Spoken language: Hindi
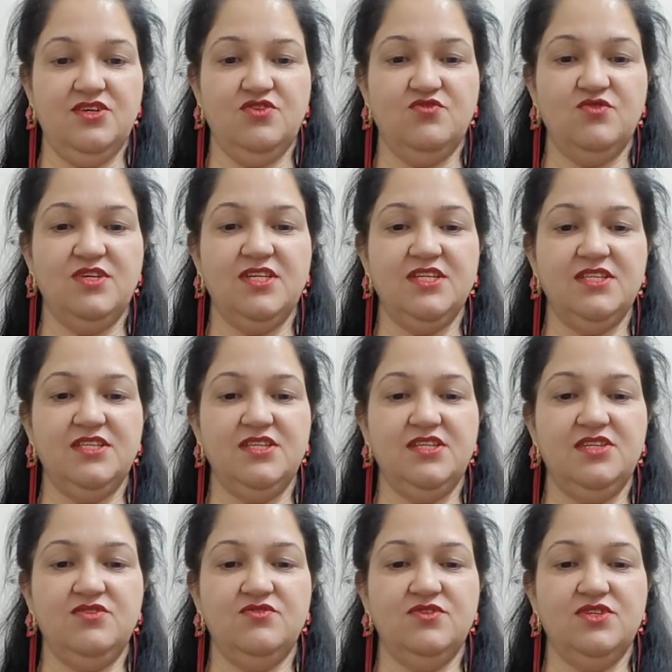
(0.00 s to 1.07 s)
ट्वेंटी थ्री
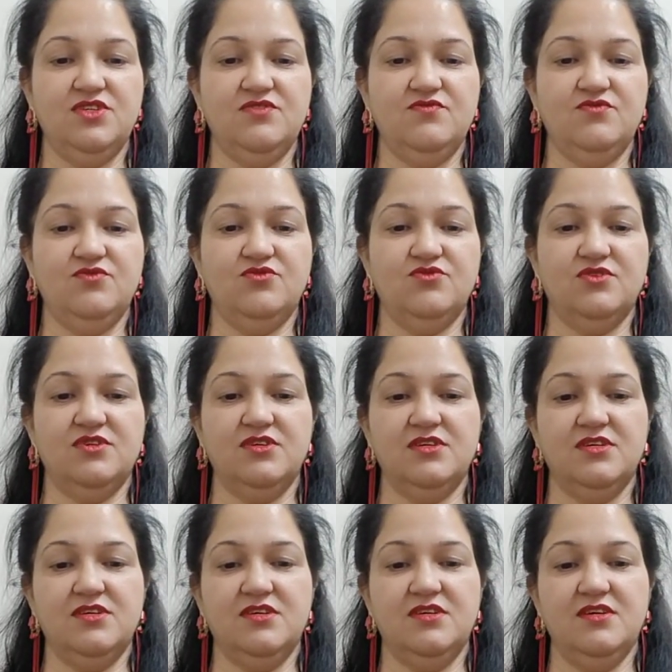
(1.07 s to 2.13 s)
ट्वेंटी फोर
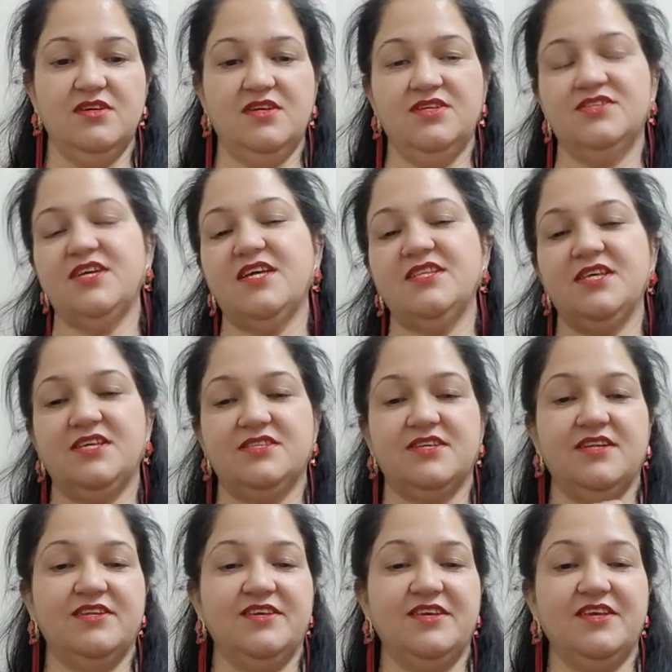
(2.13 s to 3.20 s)
शायद एक
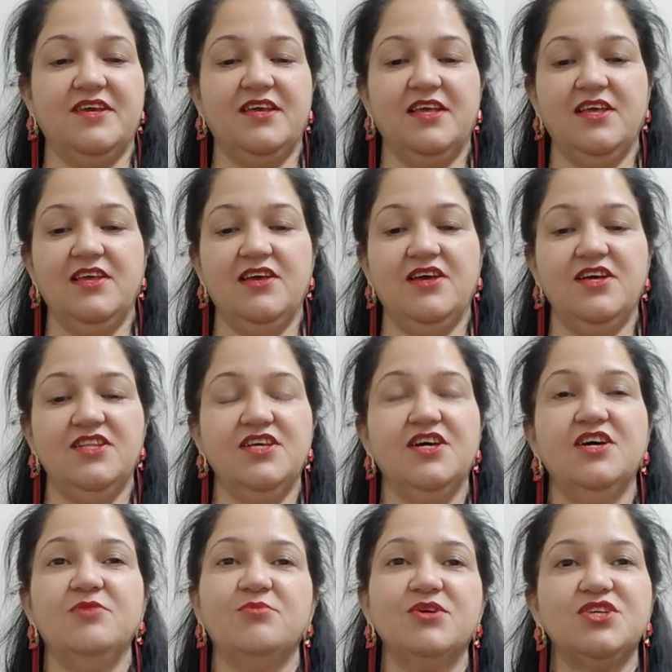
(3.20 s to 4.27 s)
साल की है है ना
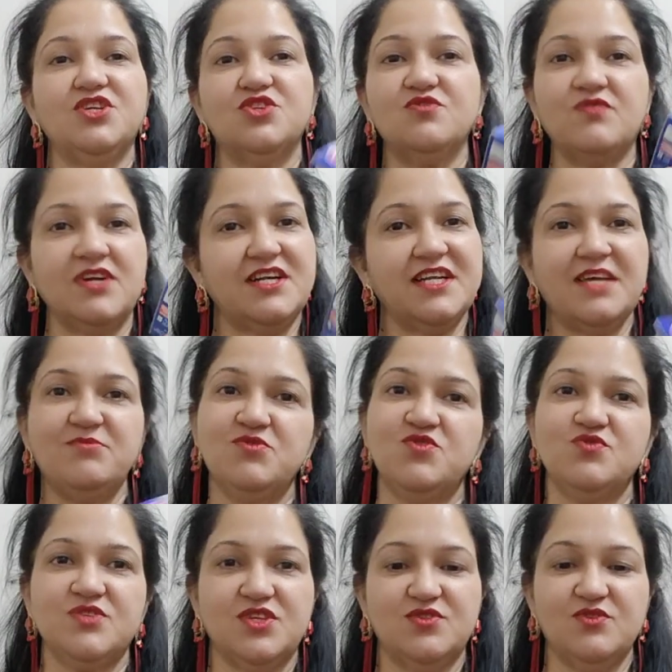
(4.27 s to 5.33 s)
पर ये तो वन टाइम
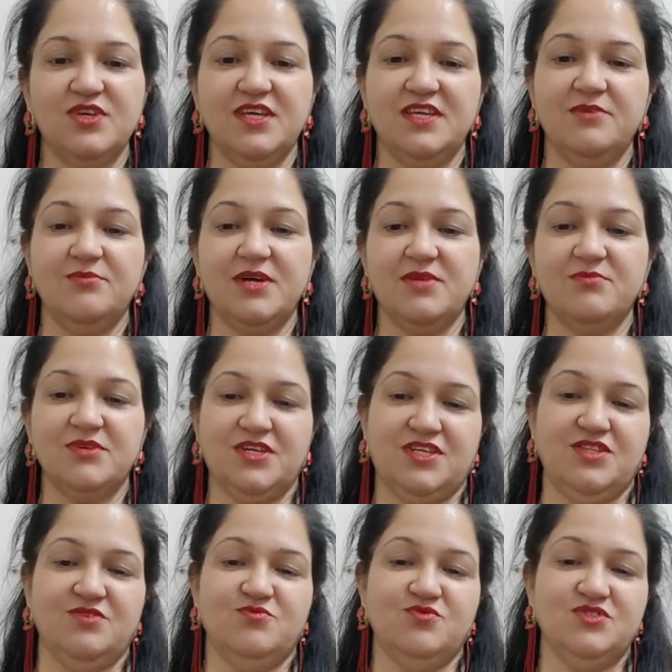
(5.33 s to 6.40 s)
यूज़ है तो एक ही बार में
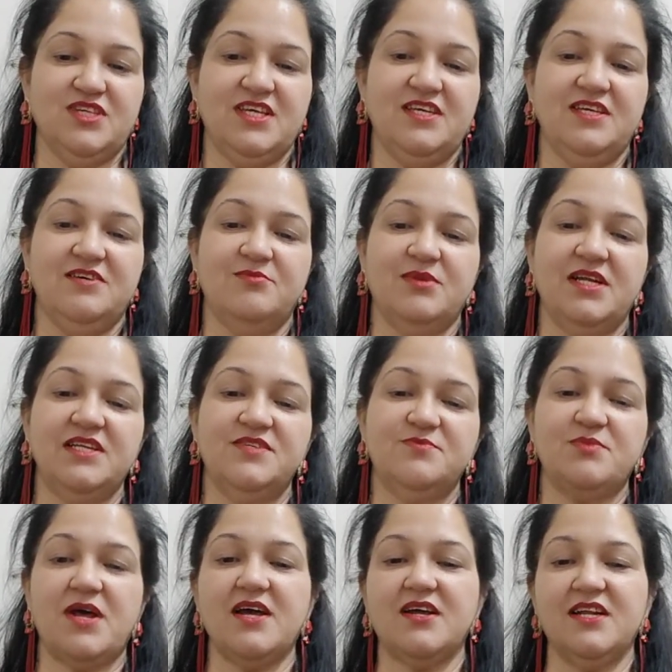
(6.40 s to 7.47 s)
ख़त्म हो जाएगी हमारी
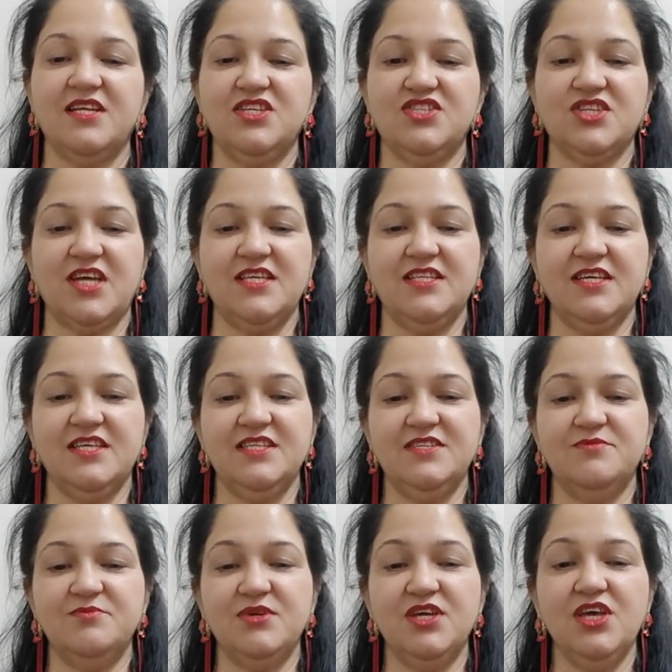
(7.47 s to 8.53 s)
स्पार्कलिंग शाइन है
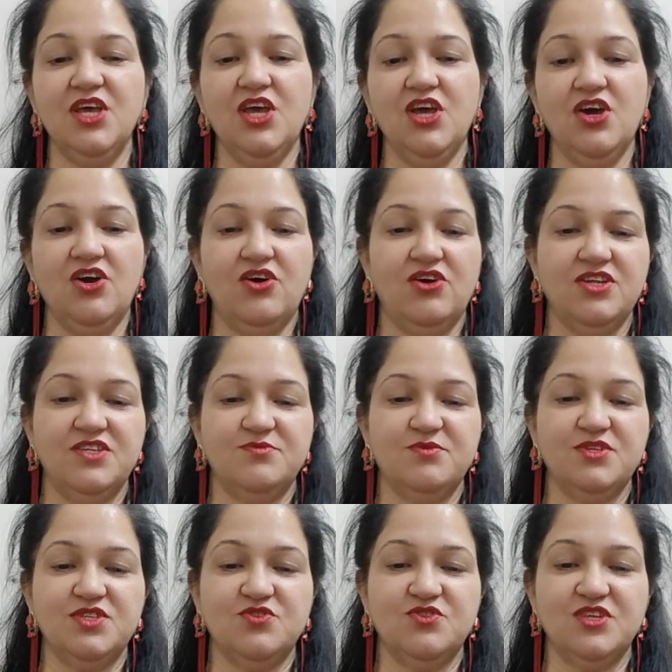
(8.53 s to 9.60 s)
इसमें और इसमें
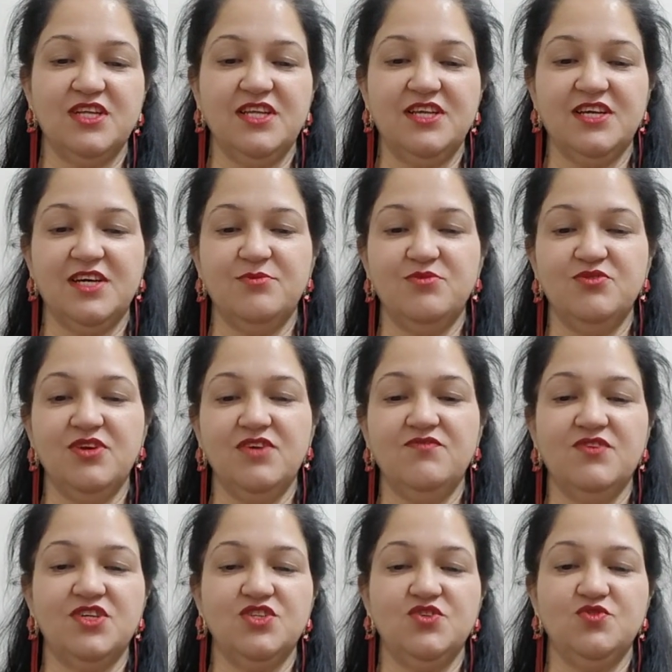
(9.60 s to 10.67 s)
इन्होंने लिखा भी हुआ है
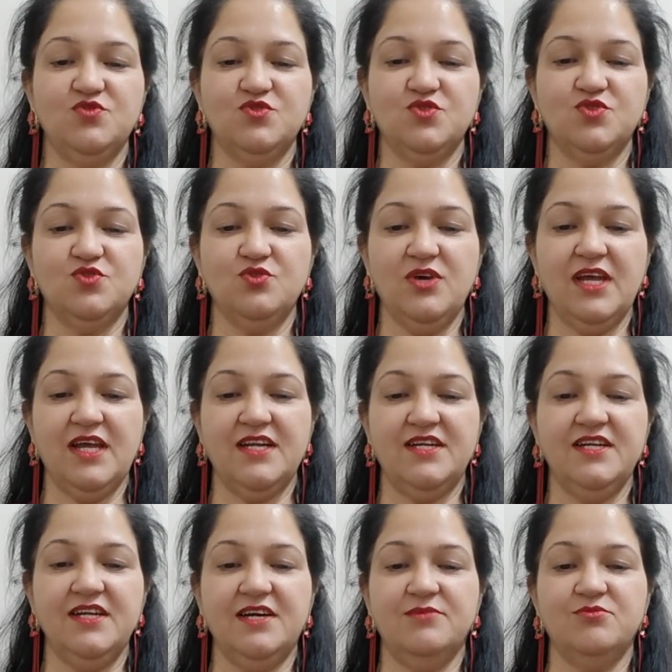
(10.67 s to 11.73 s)
वन यूज़ नो
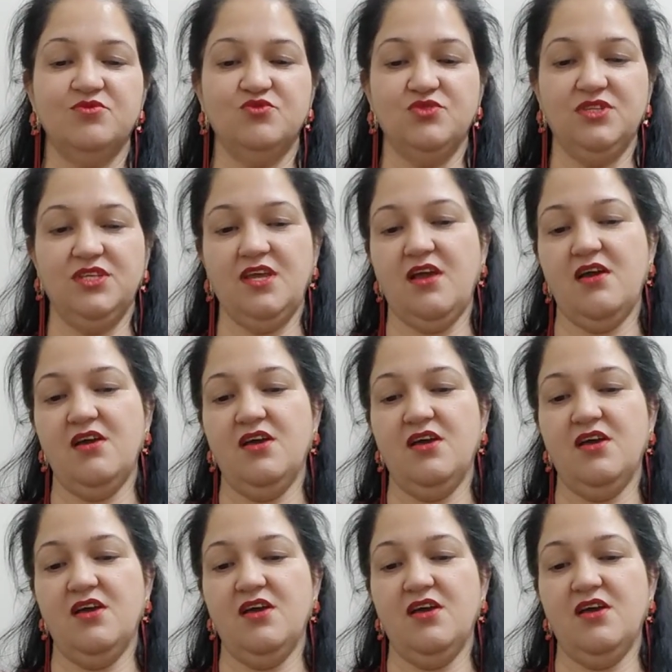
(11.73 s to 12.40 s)
एडिड अमोनिया